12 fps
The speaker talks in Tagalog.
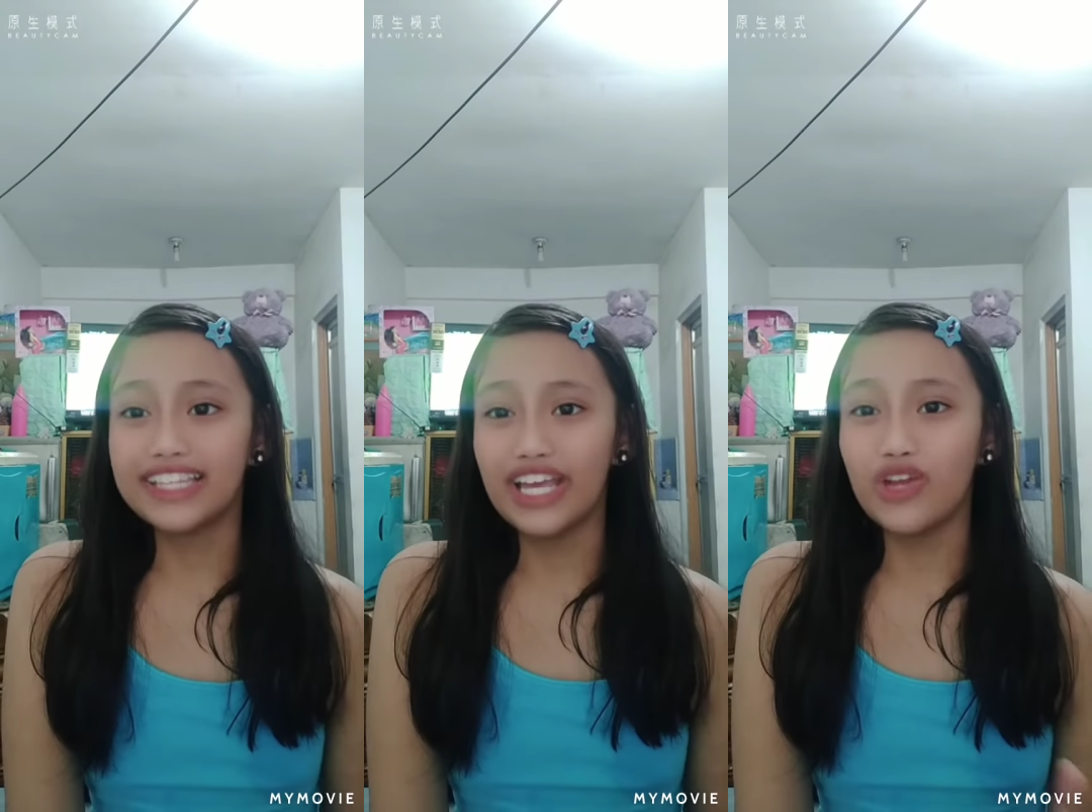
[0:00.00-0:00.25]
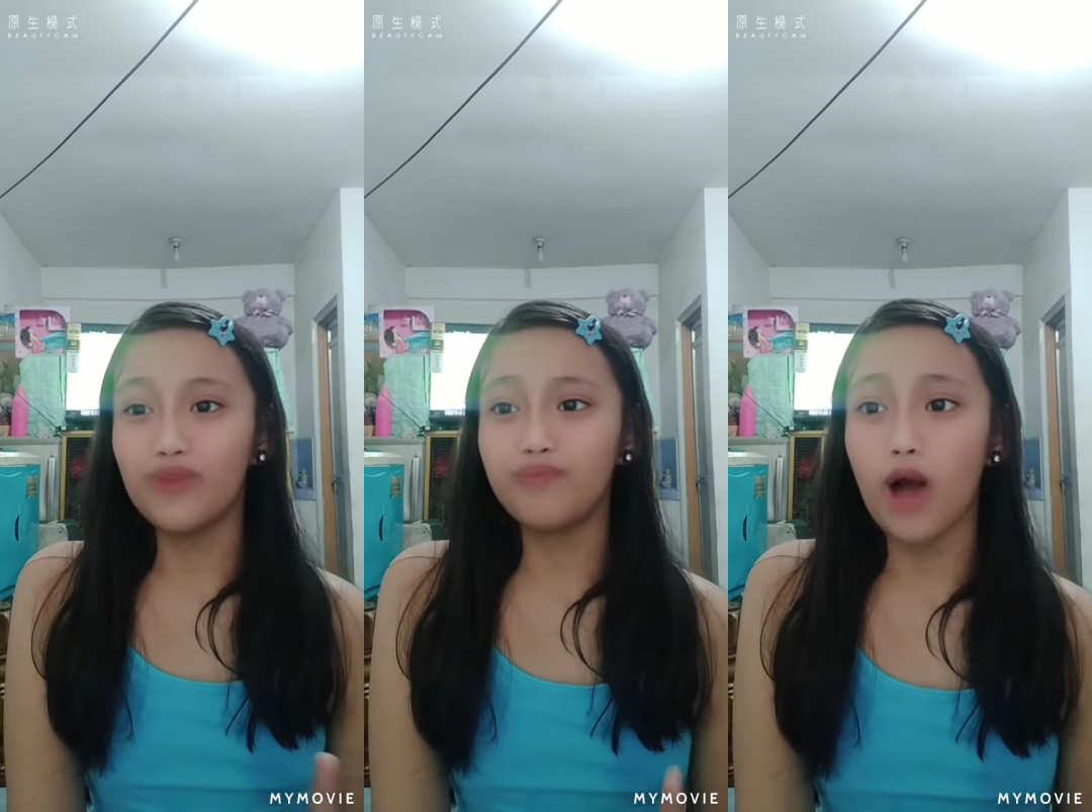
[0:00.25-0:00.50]

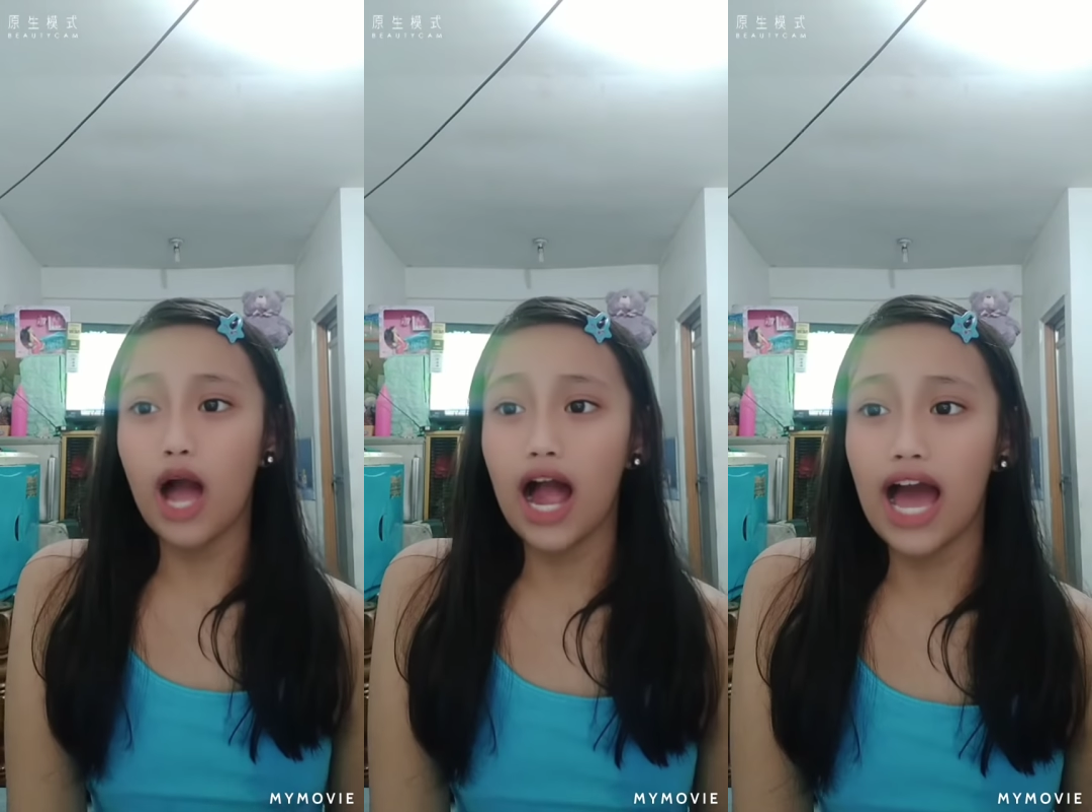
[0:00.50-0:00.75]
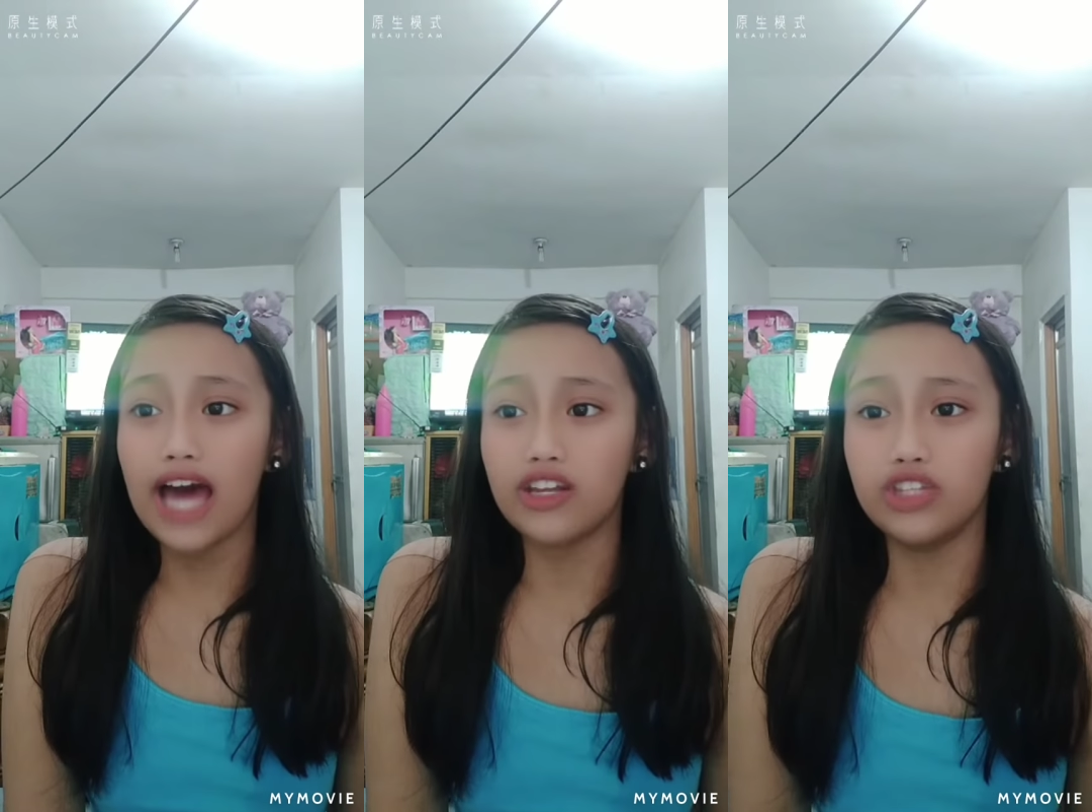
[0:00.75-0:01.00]
ngayon po ang
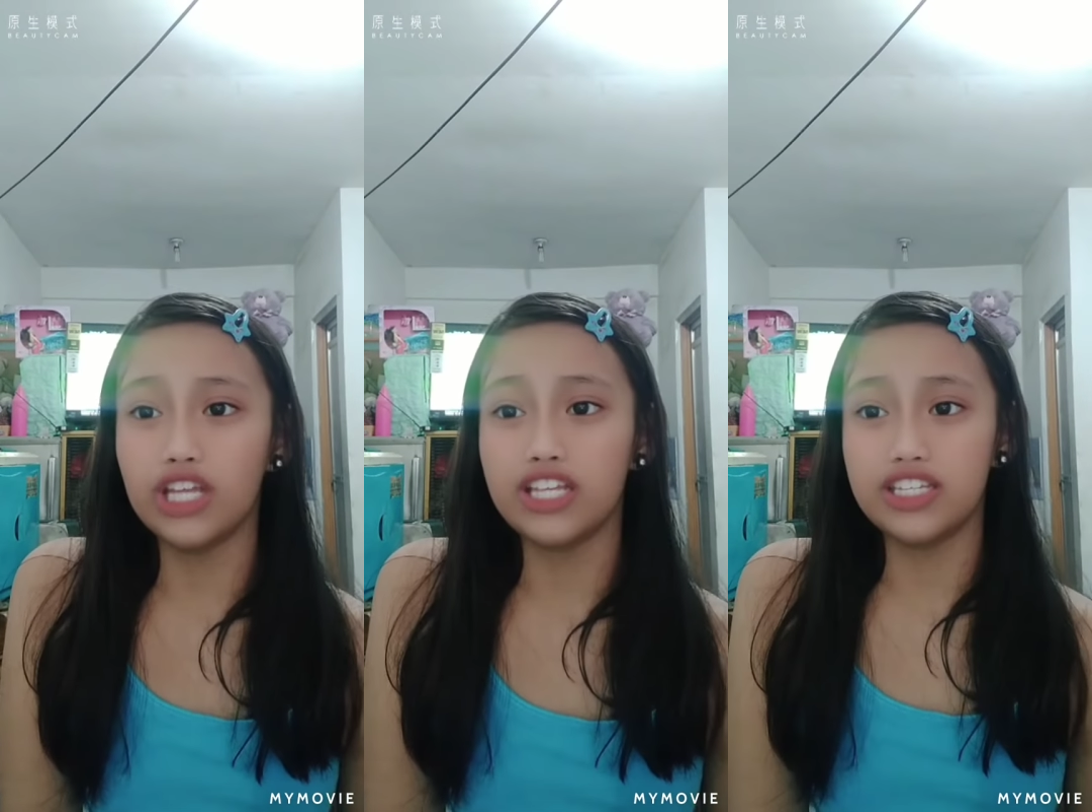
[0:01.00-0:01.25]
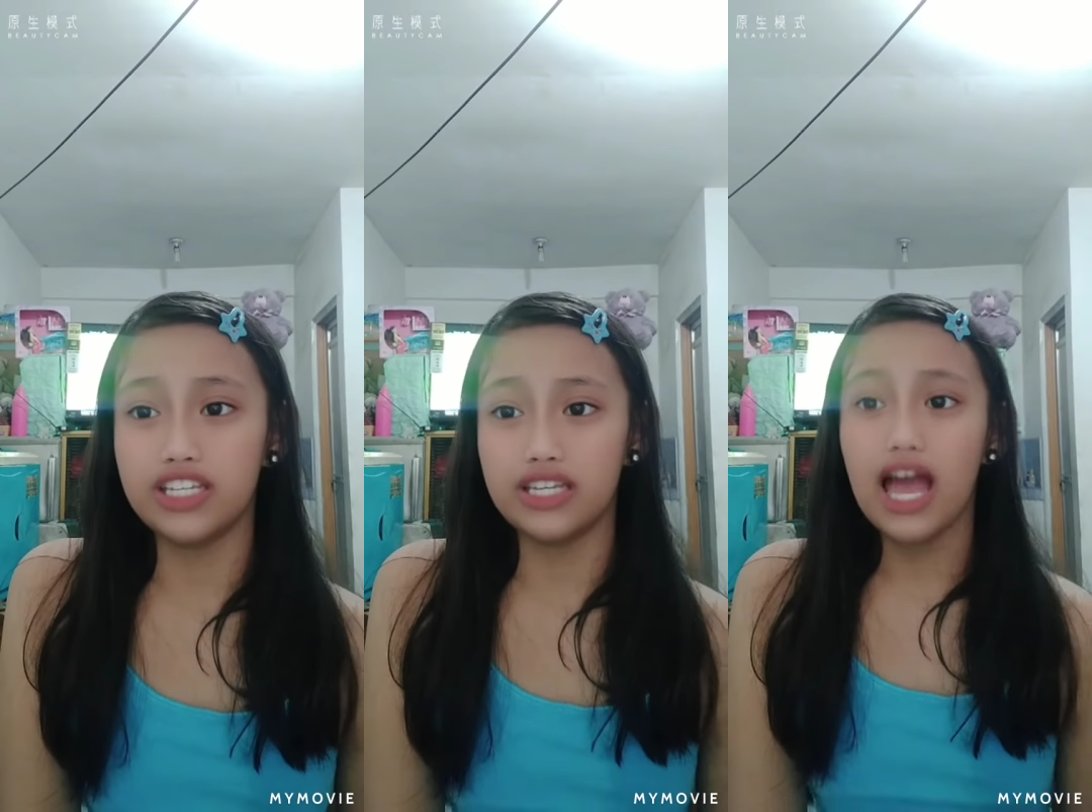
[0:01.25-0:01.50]
araw
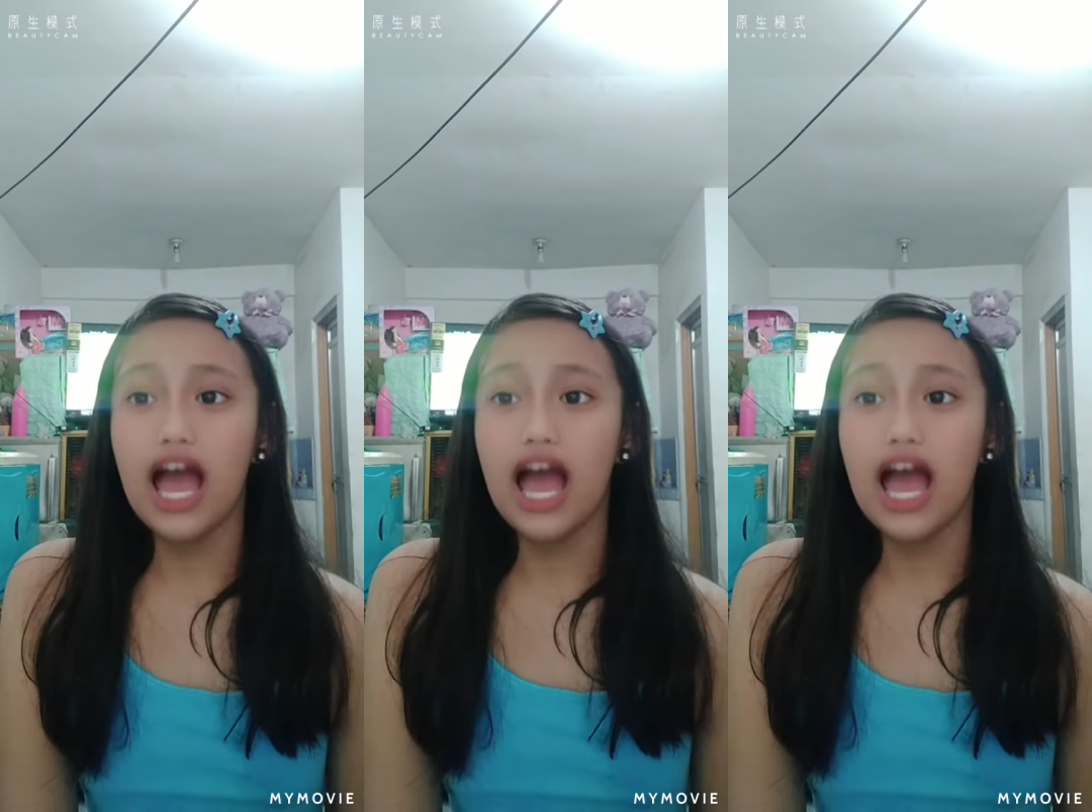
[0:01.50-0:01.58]
ng G